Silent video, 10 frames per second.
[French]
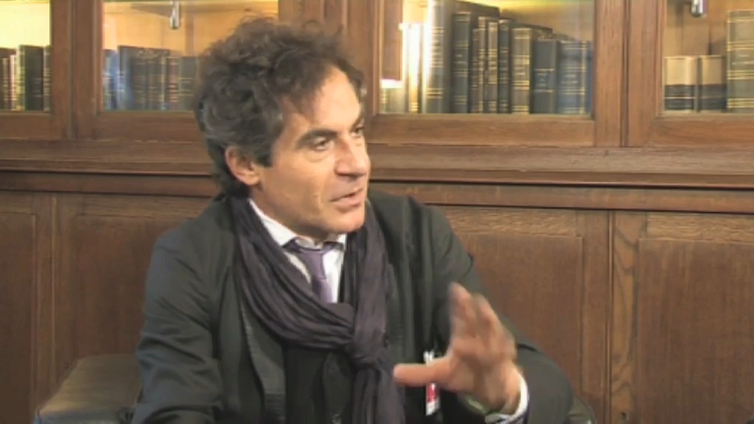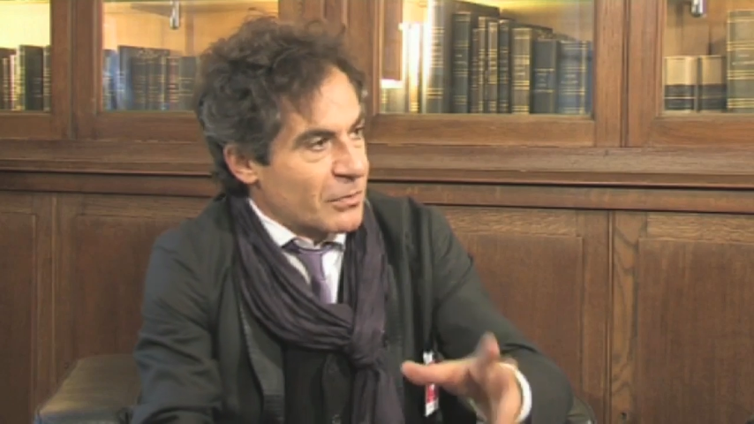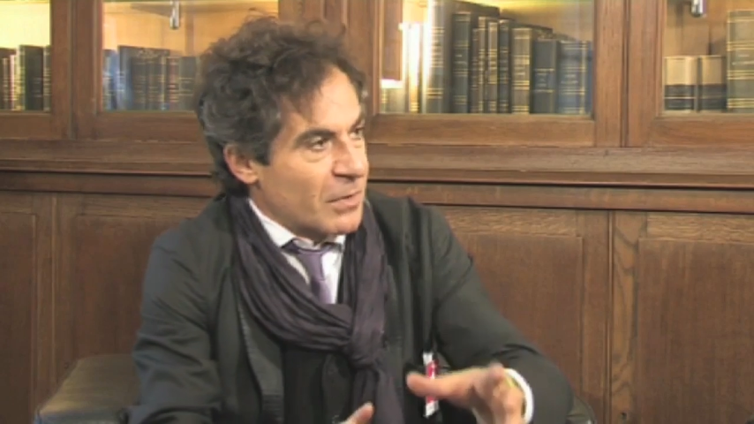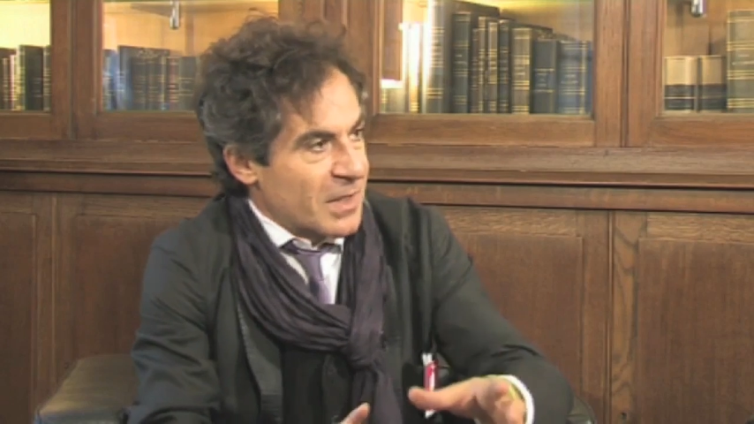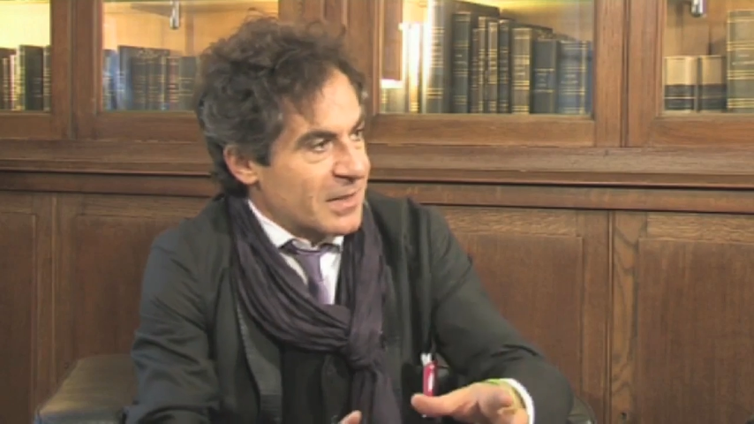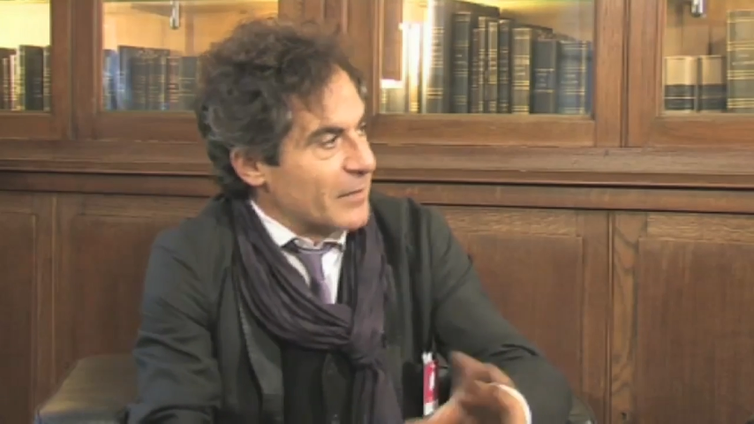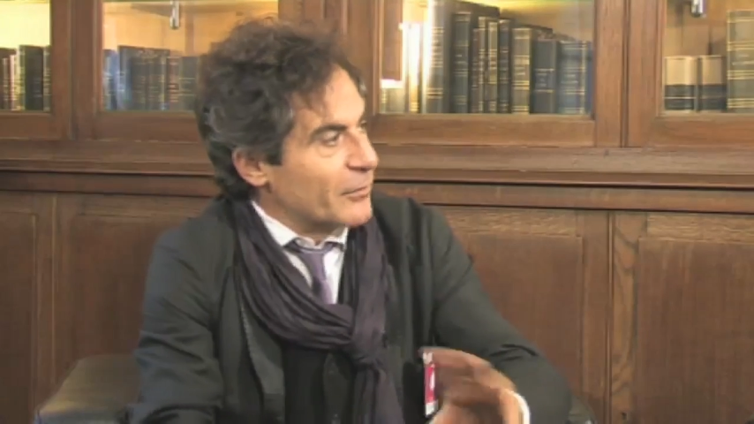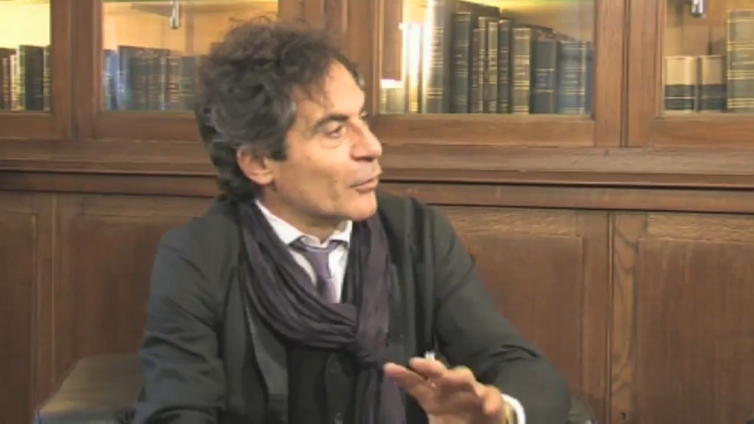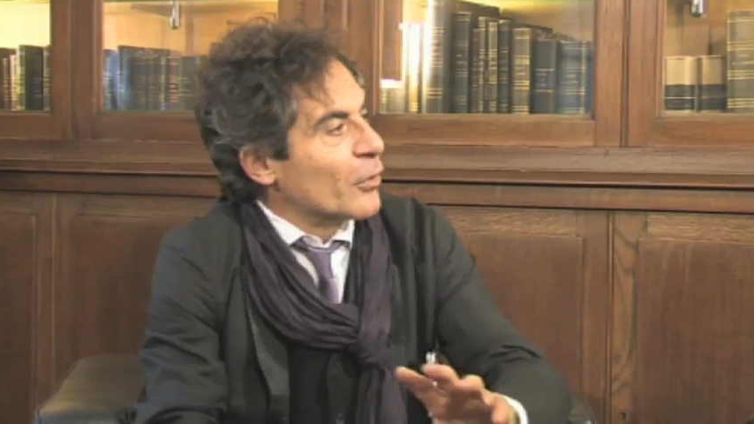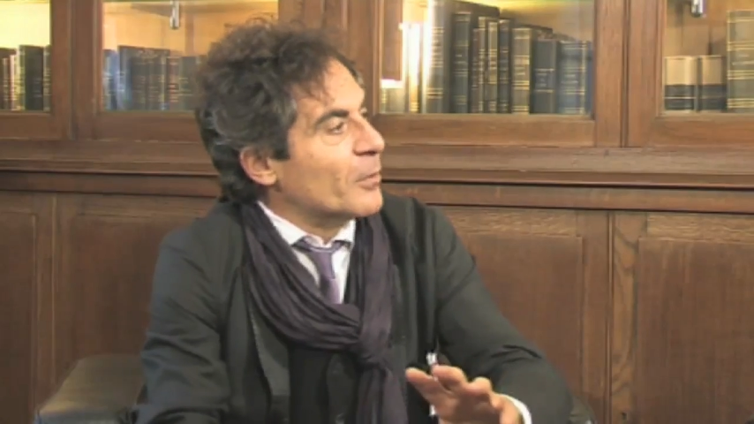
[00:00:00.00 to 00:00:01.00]
soit c'est
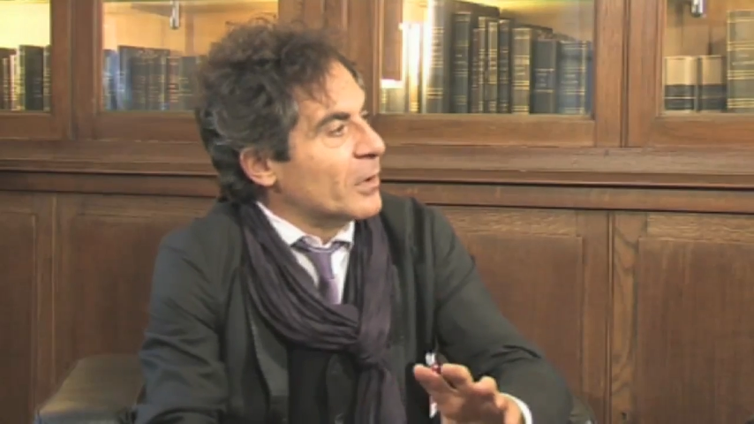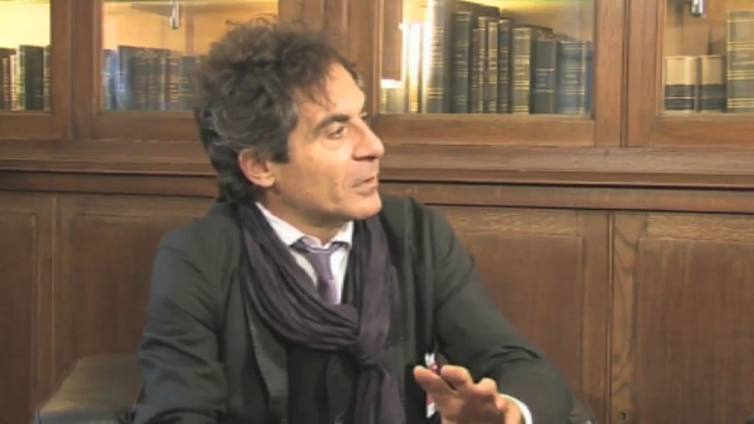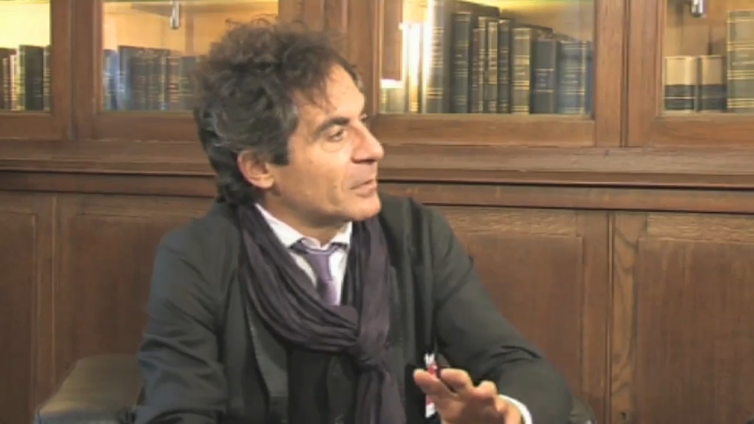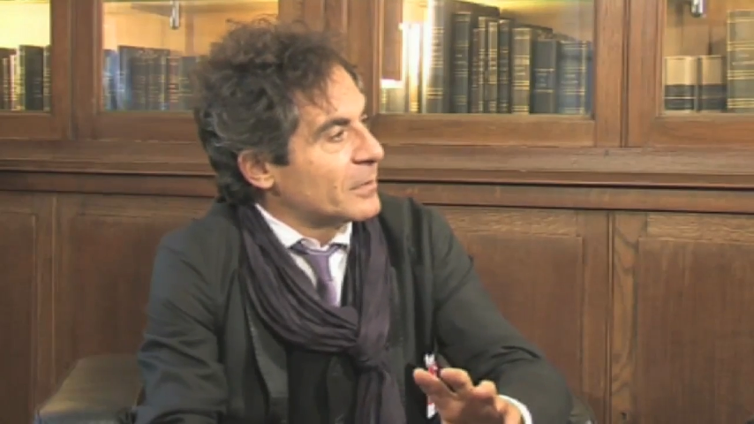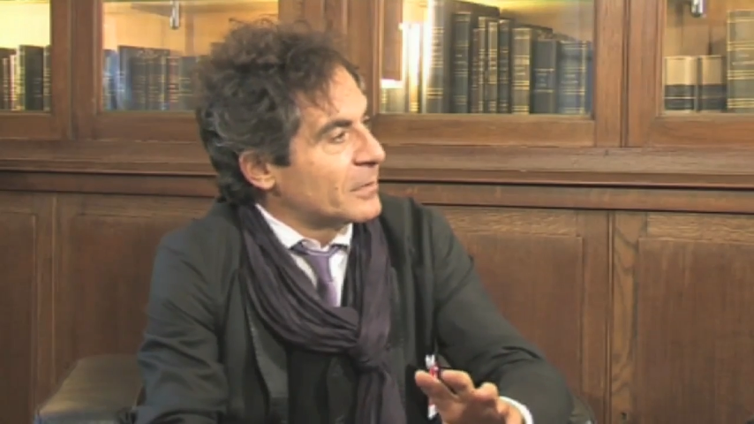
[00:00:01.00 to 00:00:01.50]
l'effondrement,